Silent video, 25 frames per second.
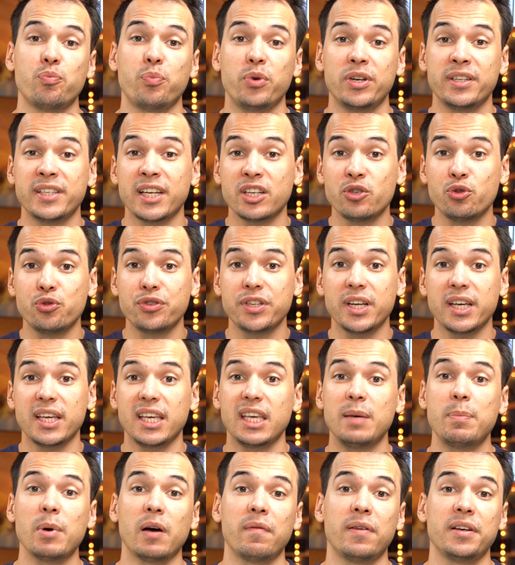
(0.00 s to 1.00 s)
peux les ajuster
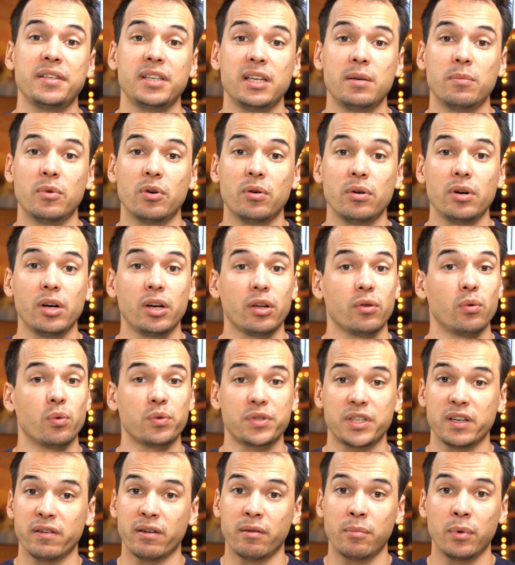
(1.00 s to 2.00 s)
hyper facilement, donc
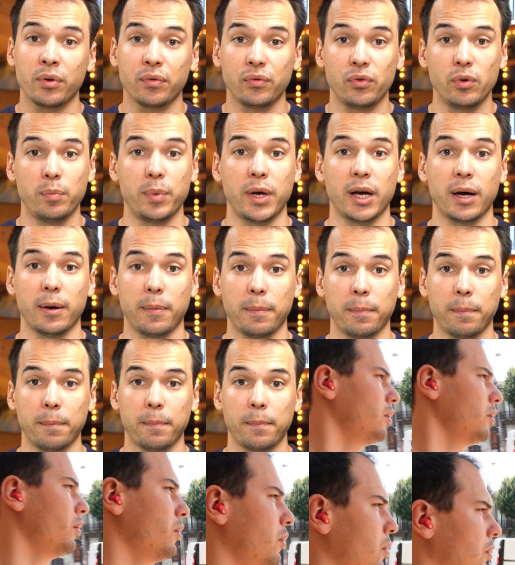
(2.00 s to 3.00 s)
c'est vraiment super.
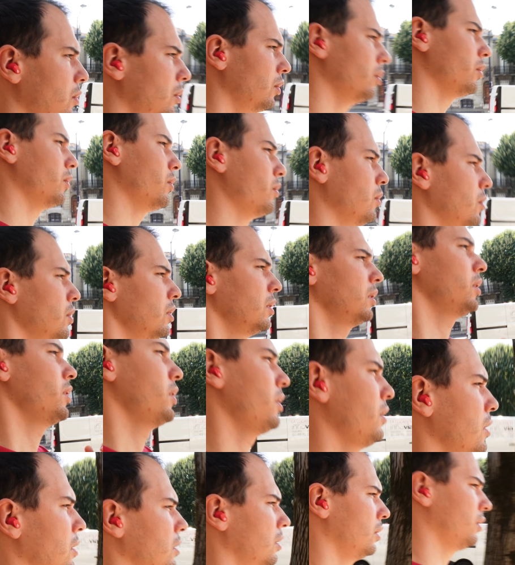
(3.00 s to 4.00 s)
Niveau maintien, j'ai
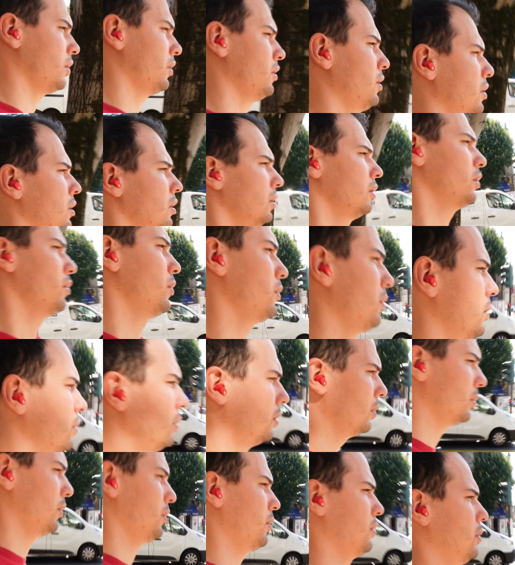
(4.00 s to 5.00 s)
pu courir avec et
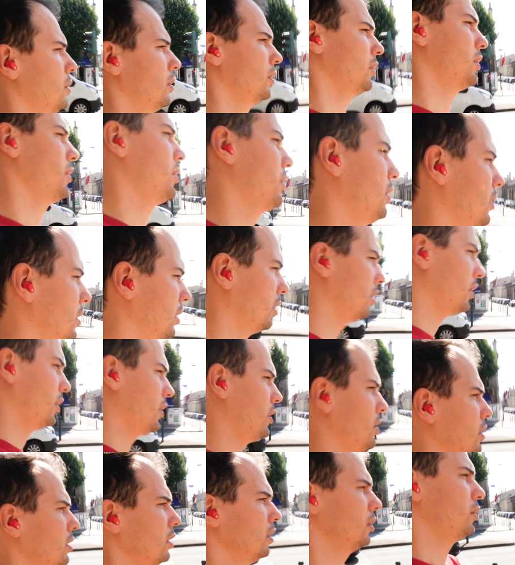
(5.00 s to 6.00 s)
vraiment pas de souci.
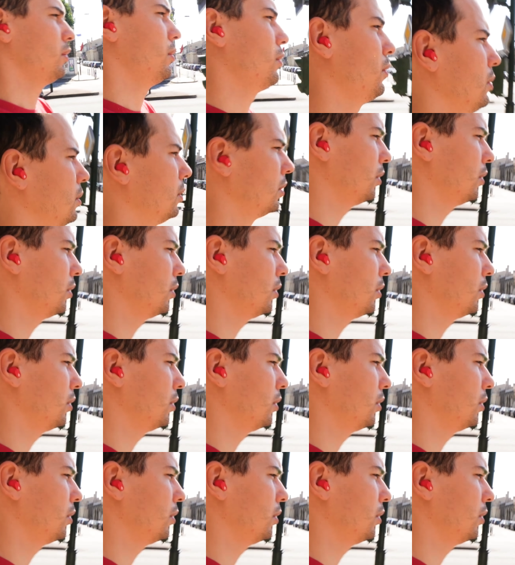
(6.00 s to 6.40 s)
En plus de ça, ils sont